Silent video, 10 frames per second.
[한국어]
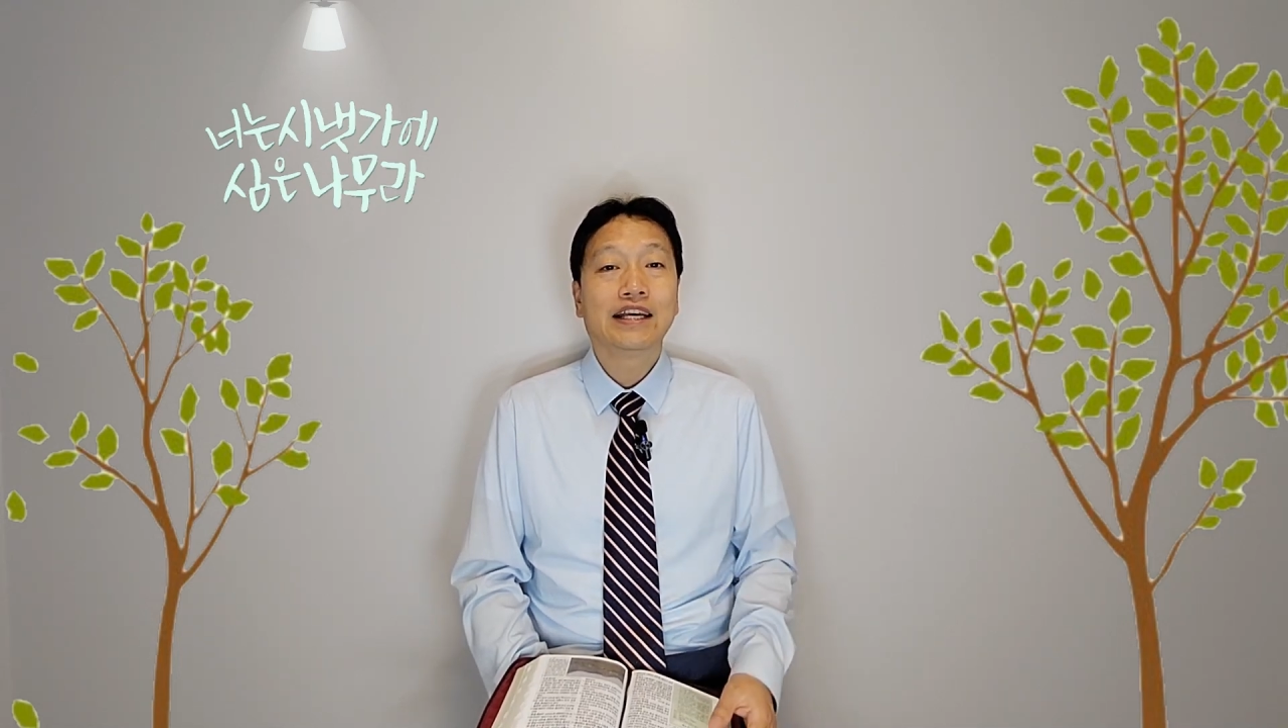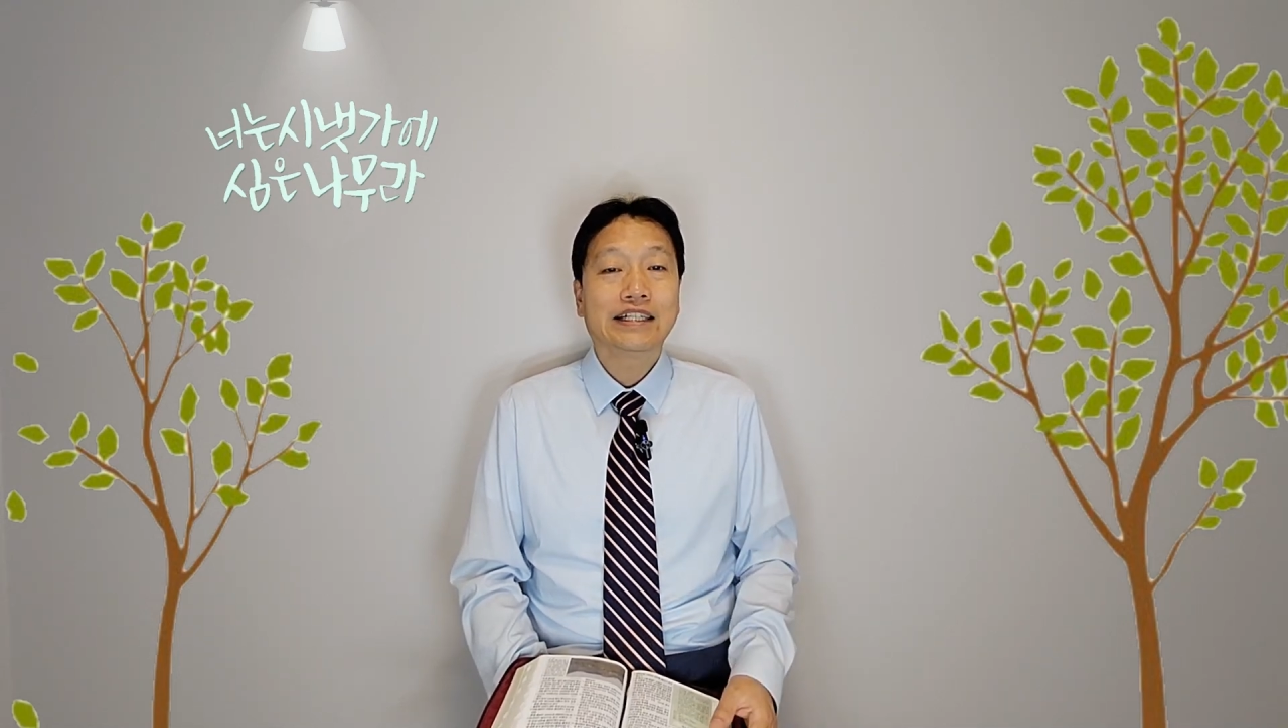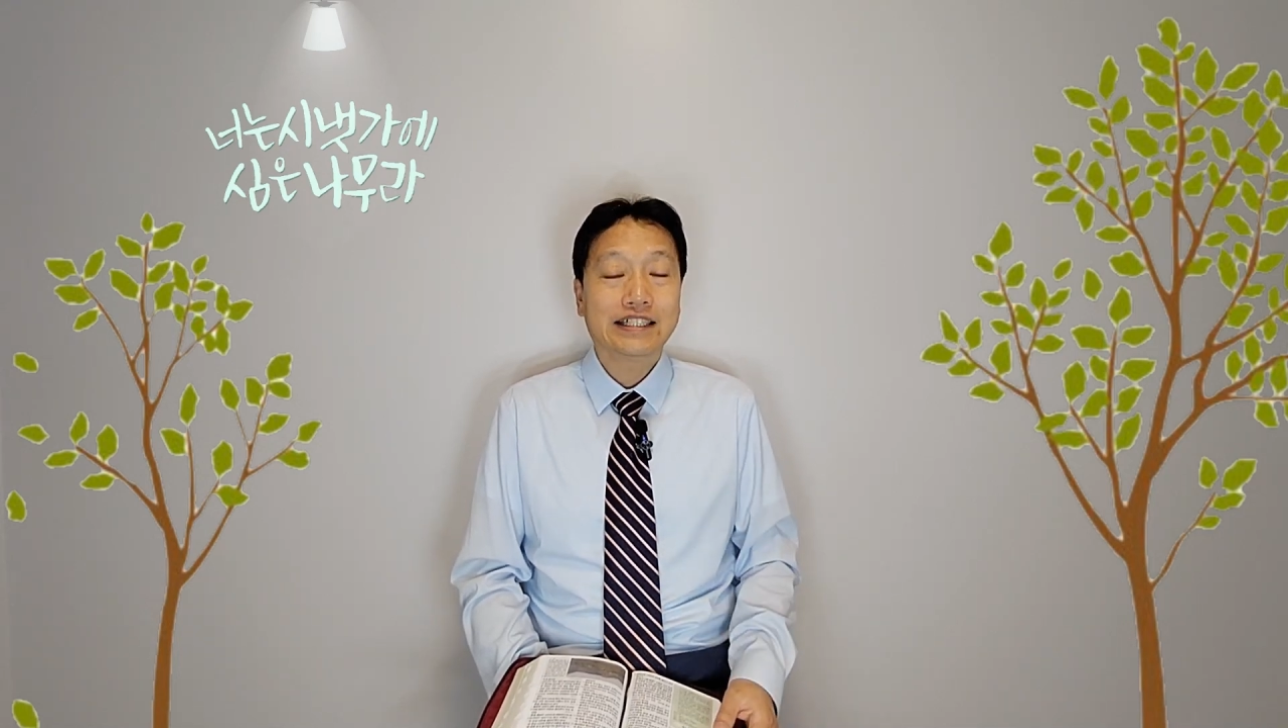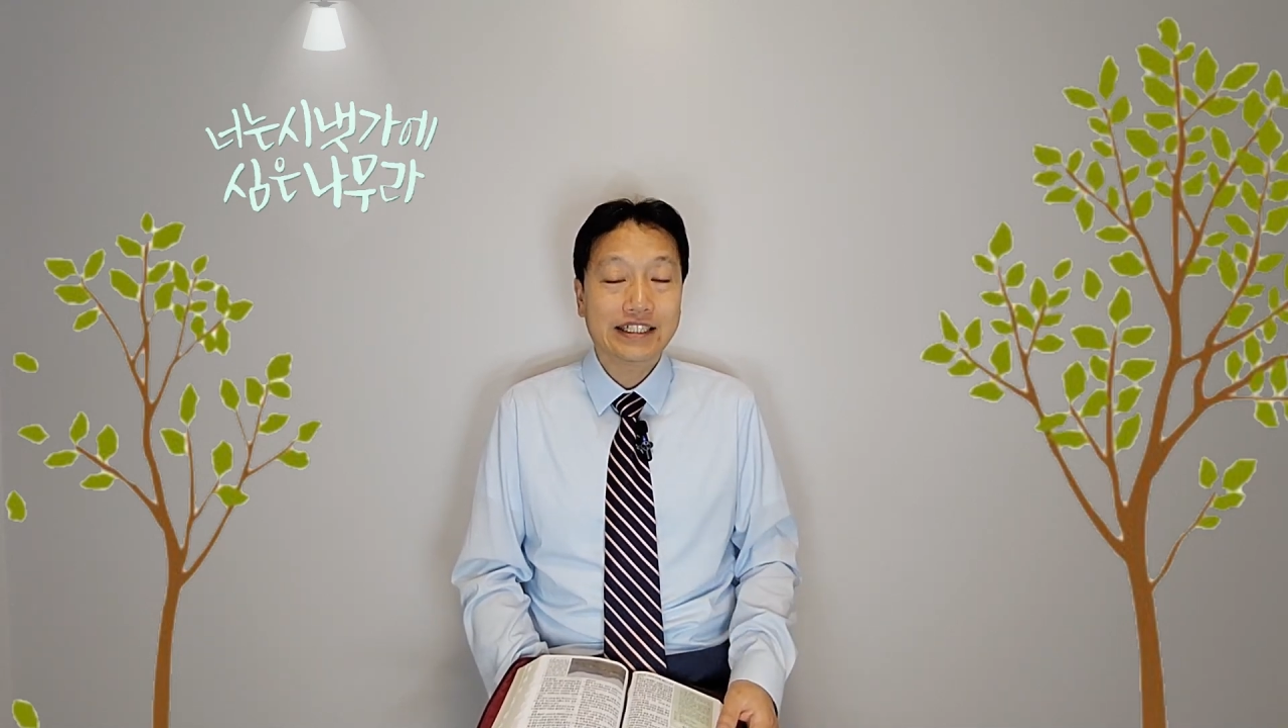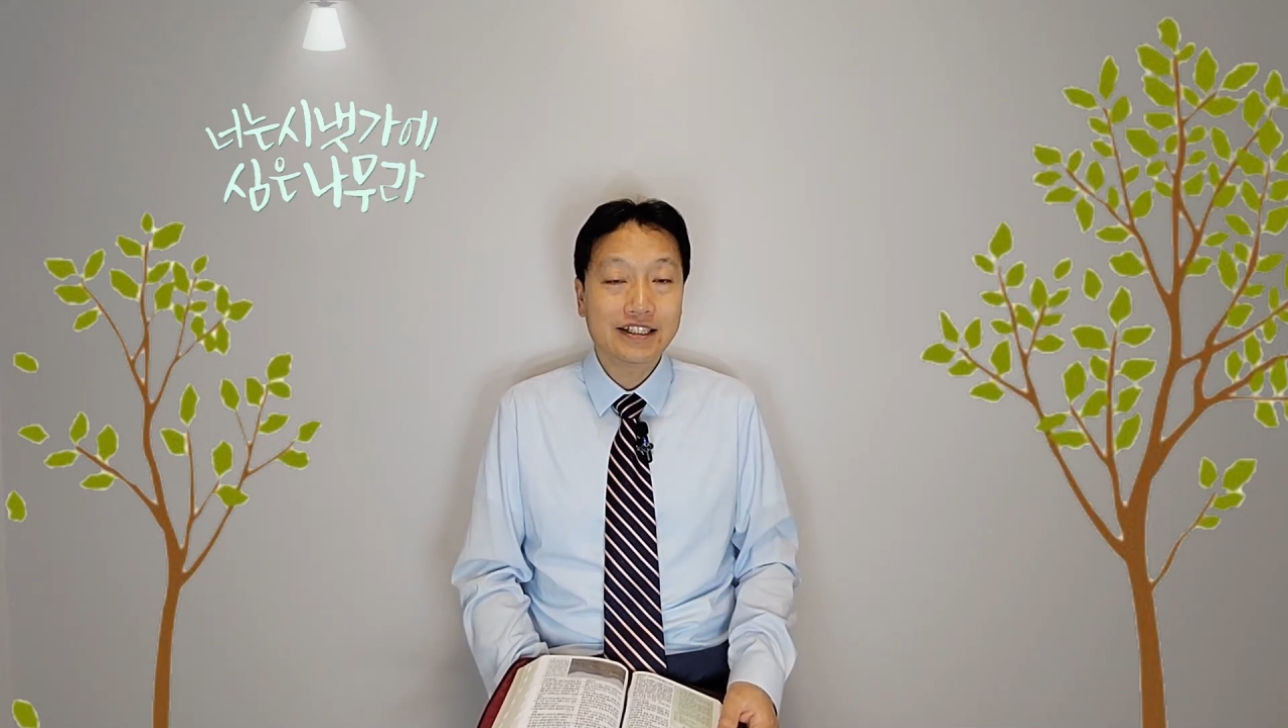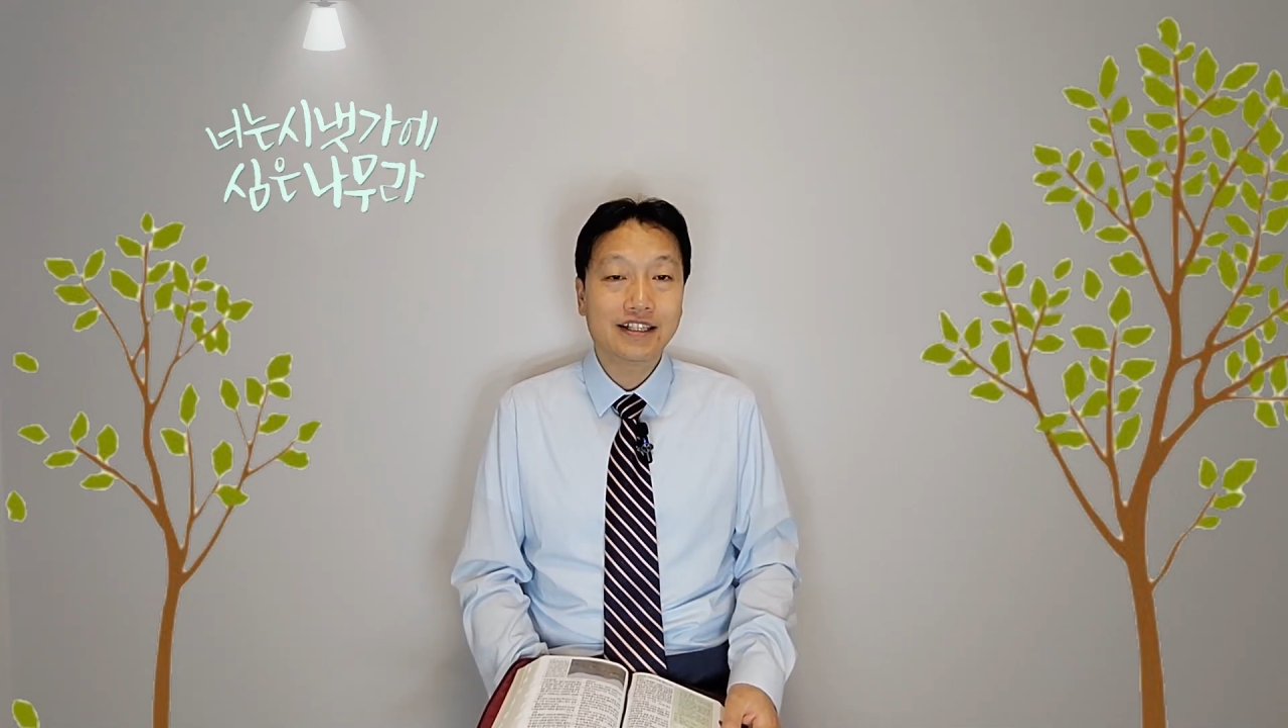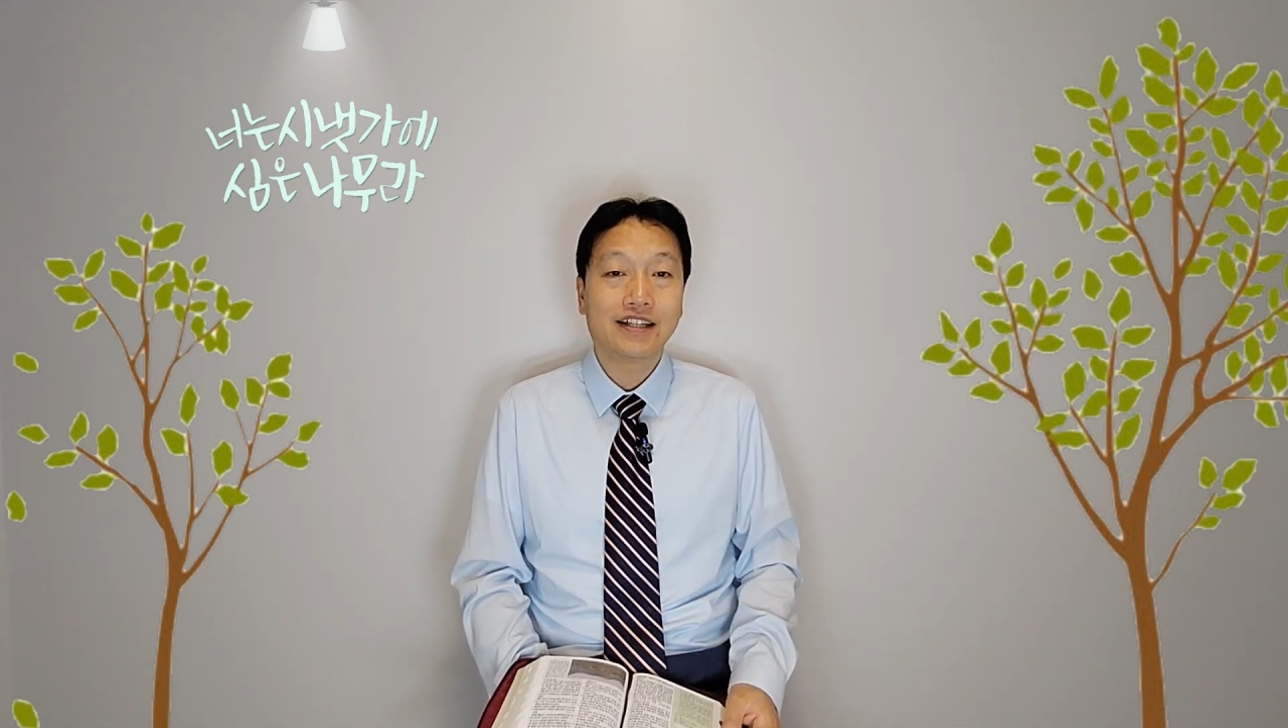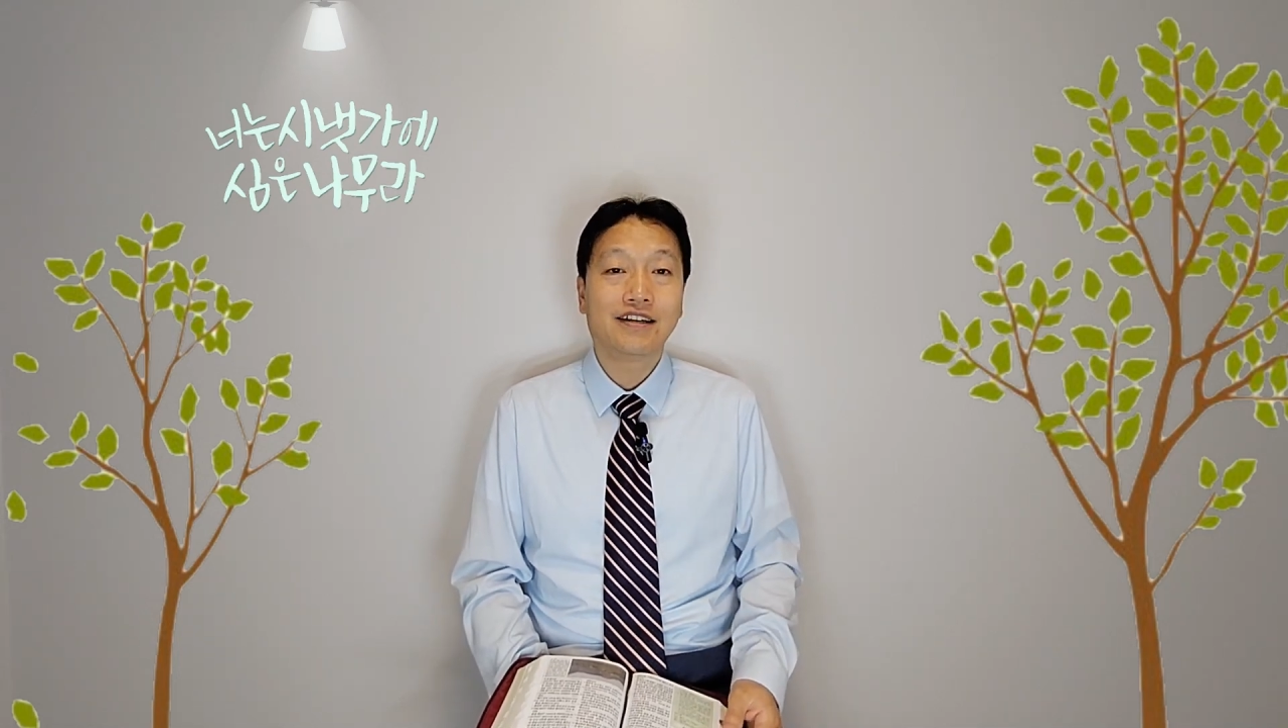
큰